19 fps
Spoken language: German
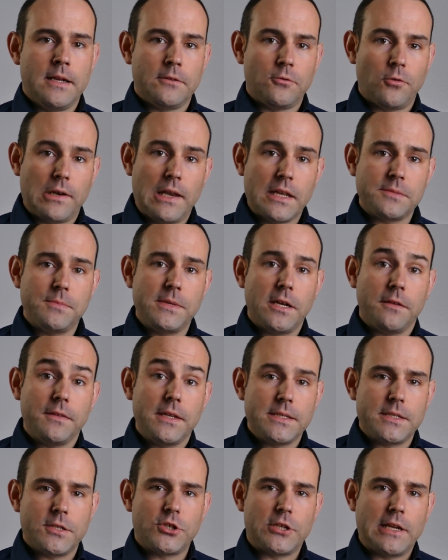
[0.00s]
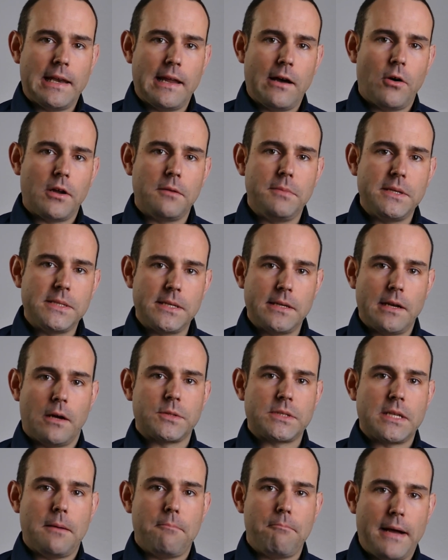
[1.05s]
Doch lass mich an dieser Stelle auch ein bisschen
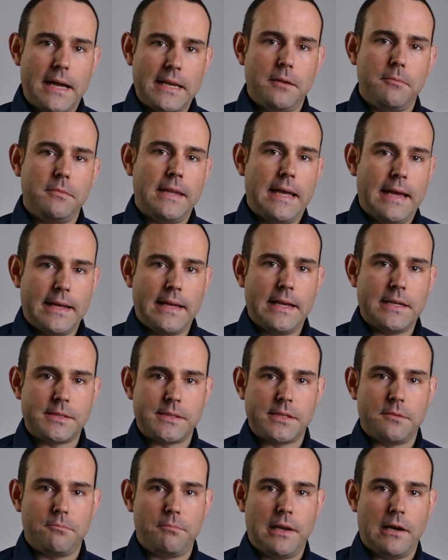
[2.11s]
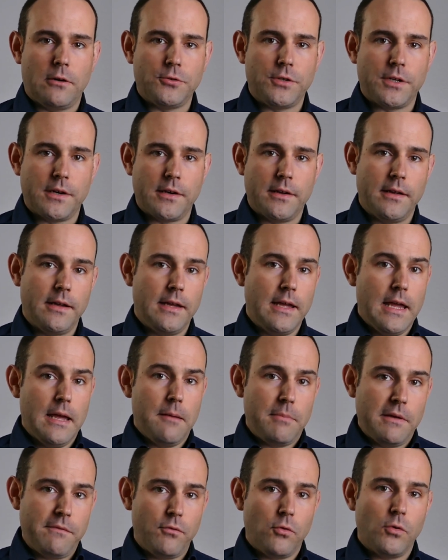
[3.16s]
aus meinem Nähkästchen plaudern.
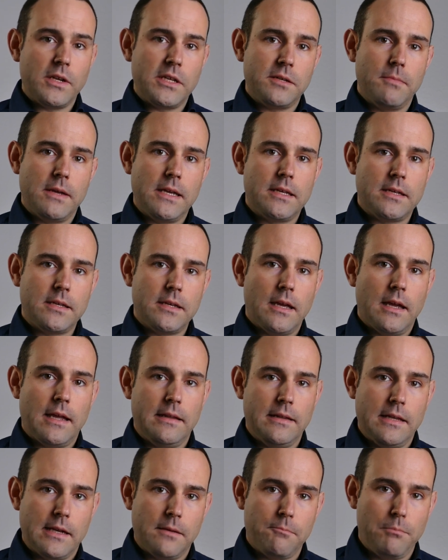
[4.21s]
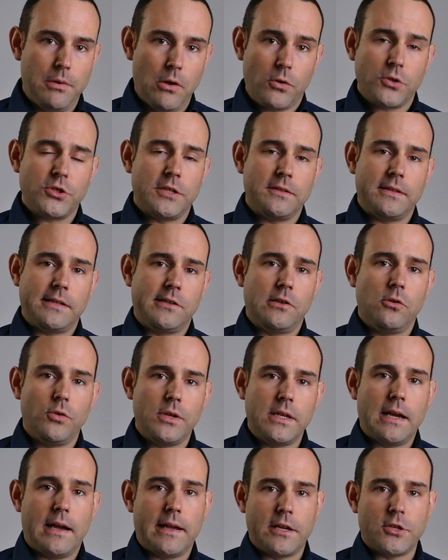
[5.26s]
Bevor ich mich in die
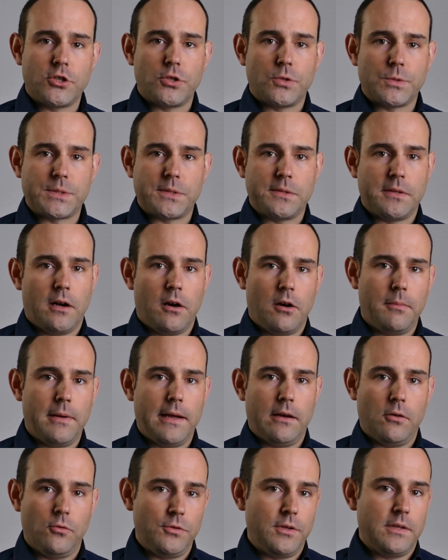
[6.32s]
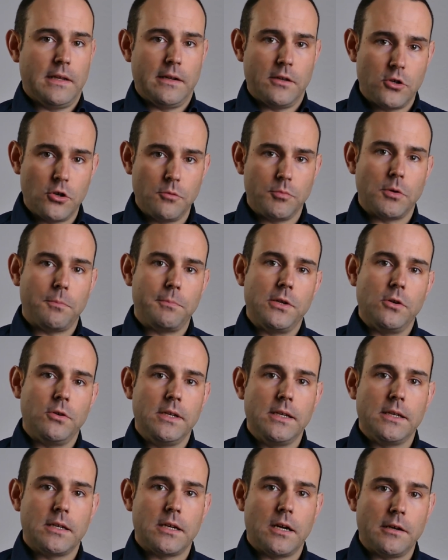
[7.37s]
Blockchain-Technologie eingeschossen habe und den
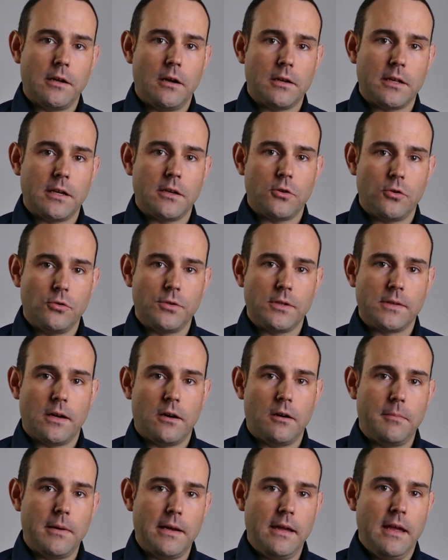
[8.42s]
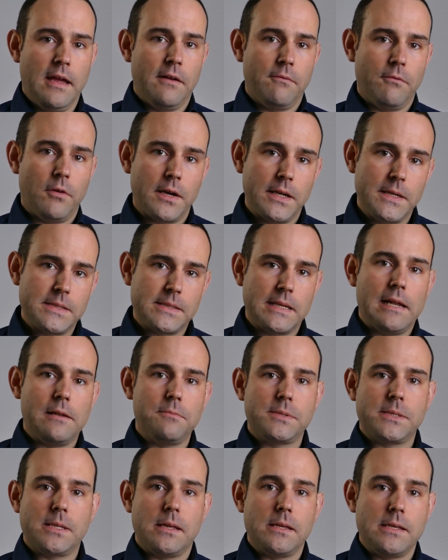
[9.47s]
Kryptopionier-Kanal gegründet habe, war ich
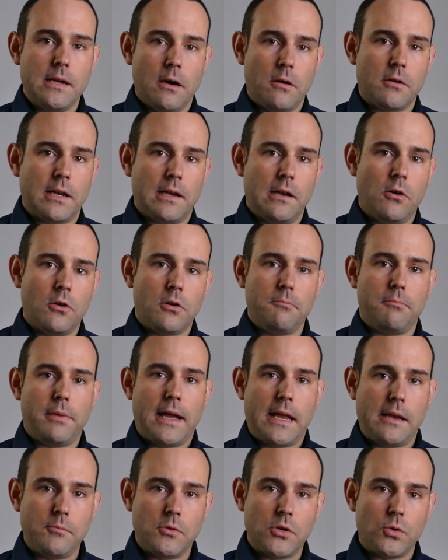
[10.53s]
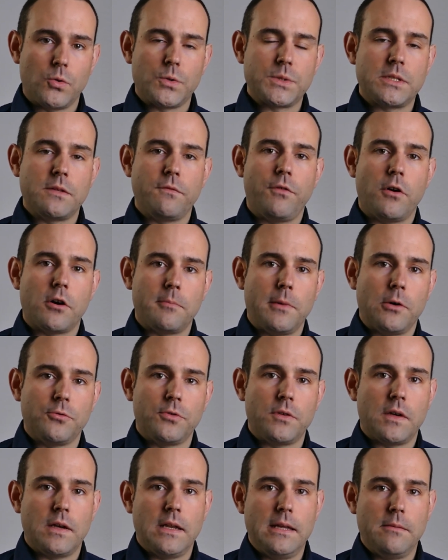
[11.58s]
selbst jahrelang bei einem großen
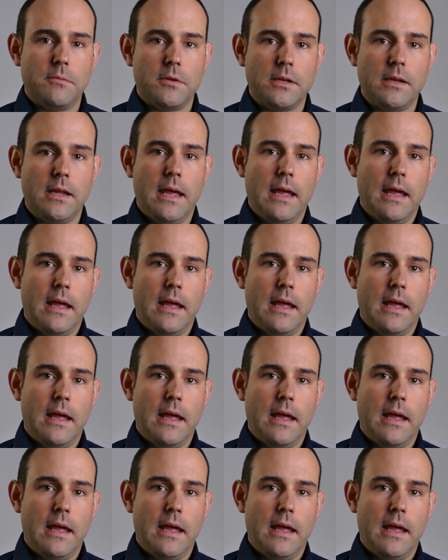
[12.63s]
Pharmaunternehmen